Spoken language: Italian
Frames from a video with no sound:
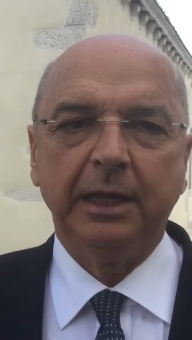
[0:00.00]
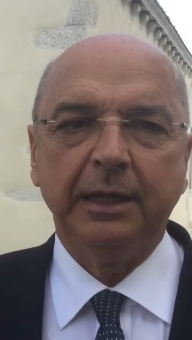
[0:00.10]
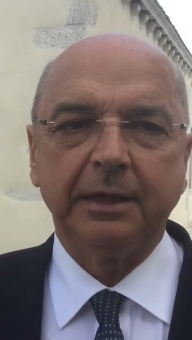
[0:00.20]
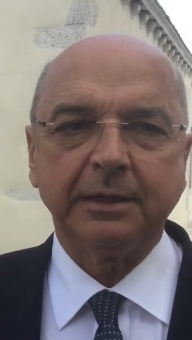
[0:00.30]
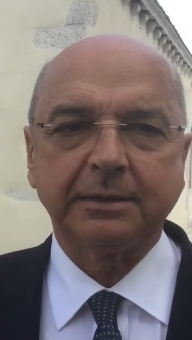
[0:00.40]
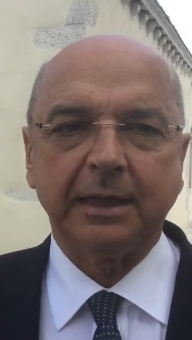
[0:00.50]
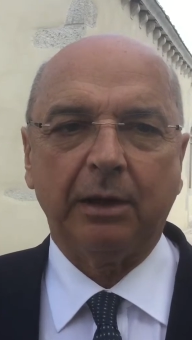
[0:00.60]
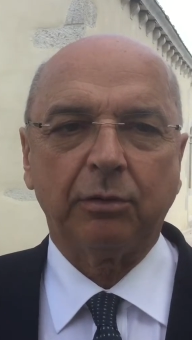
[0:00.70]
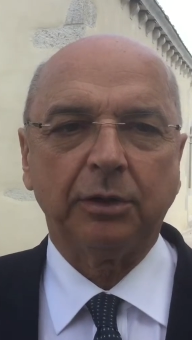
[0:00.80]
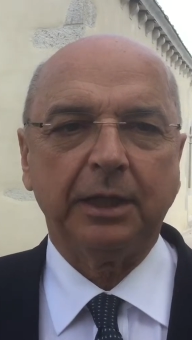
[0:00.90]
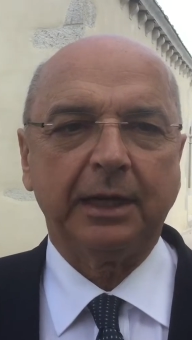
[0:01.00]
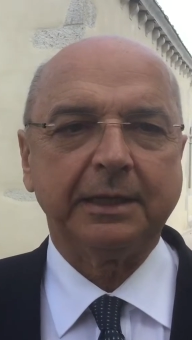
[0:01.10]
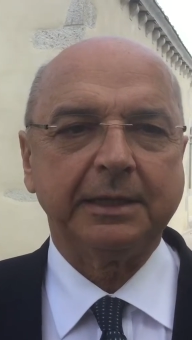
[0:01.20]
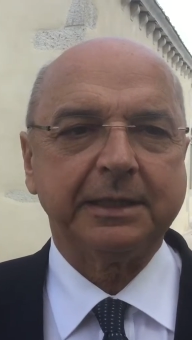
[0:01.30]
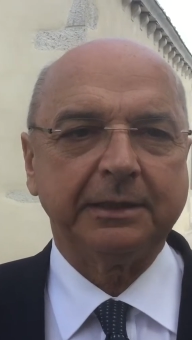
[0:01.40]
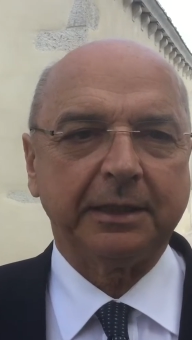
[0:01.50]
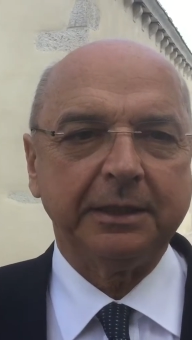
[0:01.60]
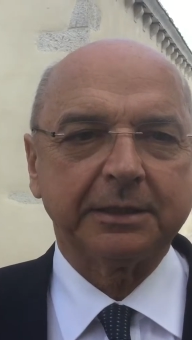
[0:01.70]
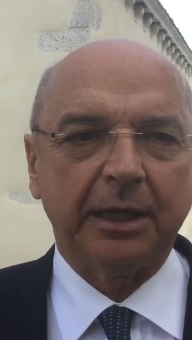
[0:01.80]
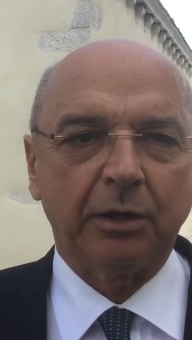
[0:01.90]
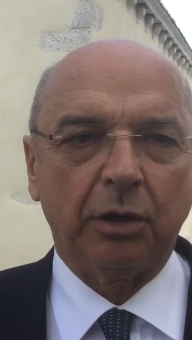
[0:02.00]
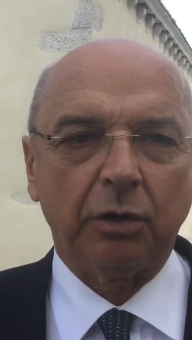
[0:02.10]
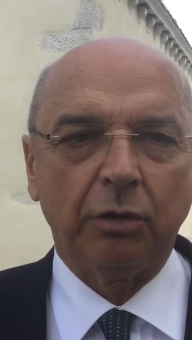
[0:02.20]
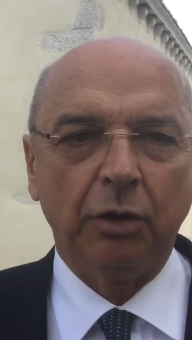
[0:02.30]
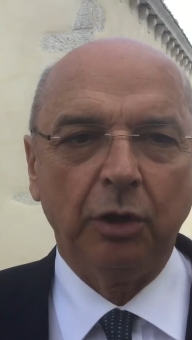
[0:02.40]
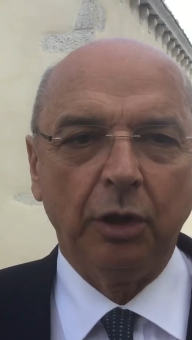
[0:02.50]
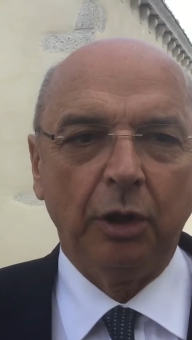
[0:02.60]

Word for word: il restauro della chiesetta di San Rocco.